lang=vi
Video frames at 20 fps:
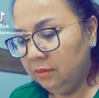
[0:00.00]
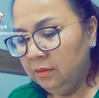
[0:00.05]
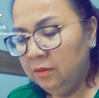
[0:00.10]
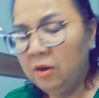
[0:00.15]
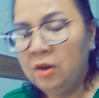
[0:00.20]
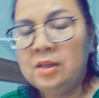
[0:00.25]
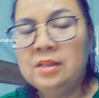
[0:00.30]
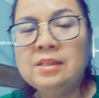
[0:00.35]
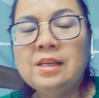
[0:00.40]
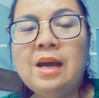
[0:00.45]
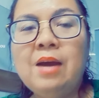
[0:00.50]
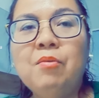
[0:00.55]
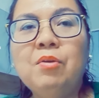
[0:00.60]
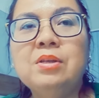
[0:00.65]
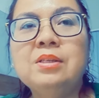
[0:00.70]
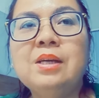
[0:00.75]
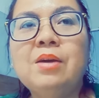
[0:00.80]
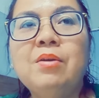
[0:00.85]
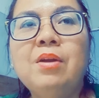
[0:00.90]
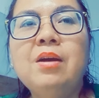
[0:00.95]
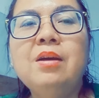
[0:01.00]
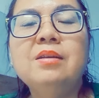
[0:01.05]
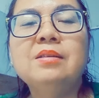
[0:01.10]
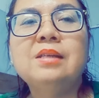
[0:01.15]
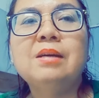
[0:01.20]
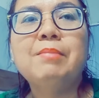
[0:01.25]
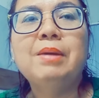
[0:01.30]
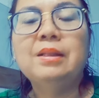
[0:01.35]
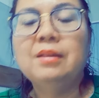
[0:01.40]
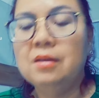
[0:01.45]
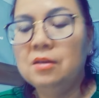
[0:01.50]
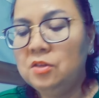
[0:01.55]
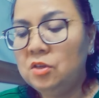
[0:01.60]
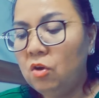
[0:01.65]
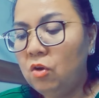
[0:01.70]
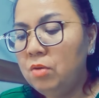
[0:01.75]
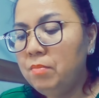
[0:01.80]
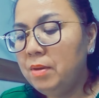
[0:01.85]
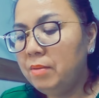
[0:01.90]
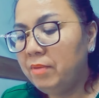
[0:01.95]
rồi sao rồi sau đó sao bà từ
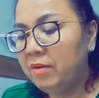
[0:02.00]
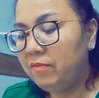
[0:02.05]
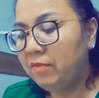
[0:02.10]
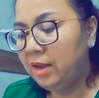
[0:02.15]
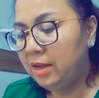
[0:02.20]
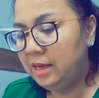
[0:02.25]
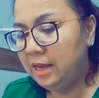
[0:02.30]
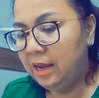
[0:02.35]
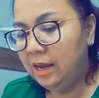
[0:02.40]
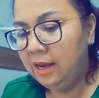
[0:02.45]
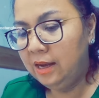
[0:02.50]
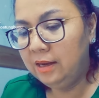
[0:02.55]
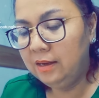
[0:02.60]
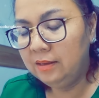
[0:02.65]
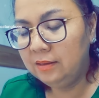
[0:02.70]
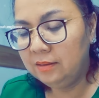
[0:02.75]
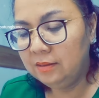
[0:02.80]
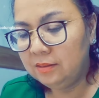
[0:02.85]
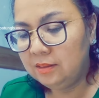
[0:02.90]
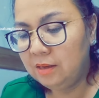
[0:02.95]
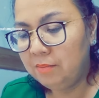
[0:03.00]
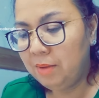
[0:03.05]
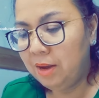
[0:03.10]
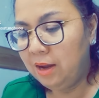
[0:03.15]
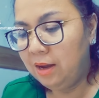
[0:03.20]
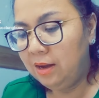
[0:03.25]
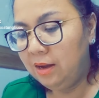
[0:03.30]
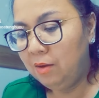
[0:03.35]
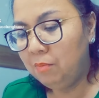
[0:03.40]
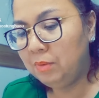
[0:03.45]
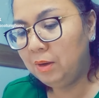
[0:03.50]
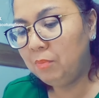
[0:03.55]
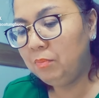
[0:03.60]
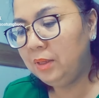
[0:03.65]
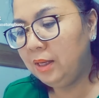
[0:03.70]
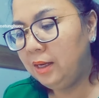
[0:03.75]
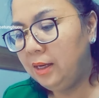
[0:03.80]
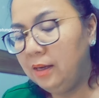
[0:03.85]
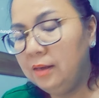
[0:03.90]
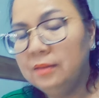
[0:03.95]
chối mà bà về nhà sao bà không đóng
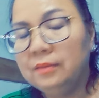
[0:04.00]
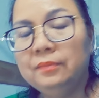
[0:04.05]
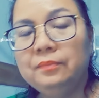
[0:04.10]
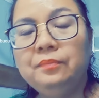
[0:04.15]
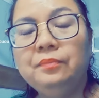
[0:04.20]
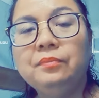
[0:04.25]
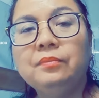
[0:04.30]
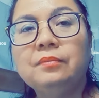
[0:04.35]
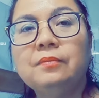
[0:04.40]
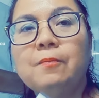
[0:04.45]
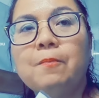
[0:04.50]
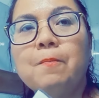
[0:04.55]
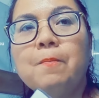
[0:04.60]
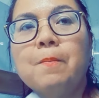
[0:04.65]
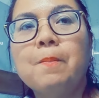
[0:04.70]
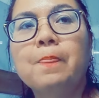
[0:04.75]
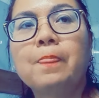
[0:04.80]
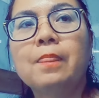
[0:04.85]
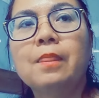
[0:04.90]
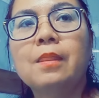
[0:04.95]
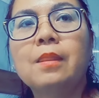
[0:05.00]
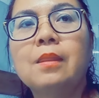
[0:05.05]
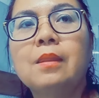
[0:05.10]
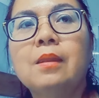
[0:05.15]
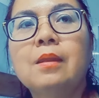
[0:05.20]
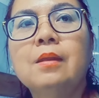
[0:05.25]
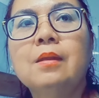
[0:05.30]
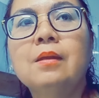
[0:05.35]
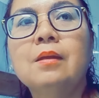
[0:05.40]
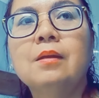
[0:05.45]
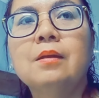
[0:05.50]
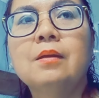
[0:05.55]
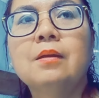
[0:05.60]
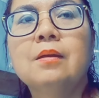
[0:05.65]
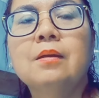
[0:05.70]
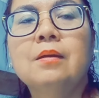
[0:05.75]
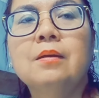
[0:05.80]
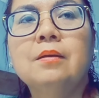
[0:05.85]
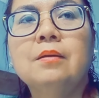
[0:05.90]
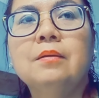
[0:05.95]
tiền dạ trả lời với bác sĩ kia
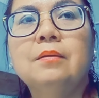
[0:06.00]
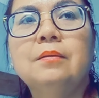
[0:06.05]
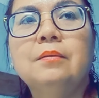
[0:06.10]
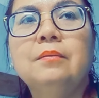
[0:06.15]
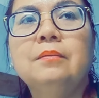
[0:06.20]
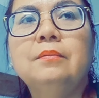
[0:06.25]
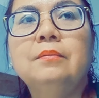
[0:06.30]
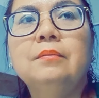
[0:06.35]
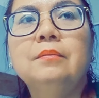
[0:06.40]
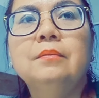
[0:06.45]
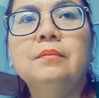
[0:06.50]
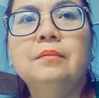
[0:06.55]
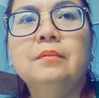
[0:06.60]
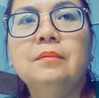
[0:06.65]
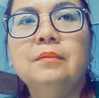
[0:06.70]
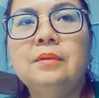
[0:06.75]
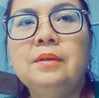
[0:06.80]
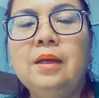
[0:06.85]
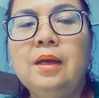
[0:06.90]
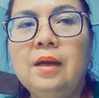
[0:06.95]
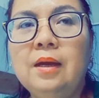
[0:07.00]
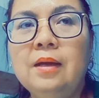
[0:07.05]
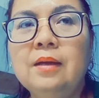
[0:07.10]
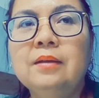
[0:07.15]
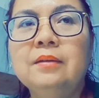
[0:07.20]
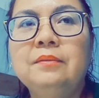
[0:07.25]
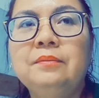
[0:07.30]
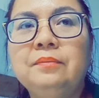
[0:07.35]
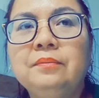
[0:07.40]
là nói không có tiền dạ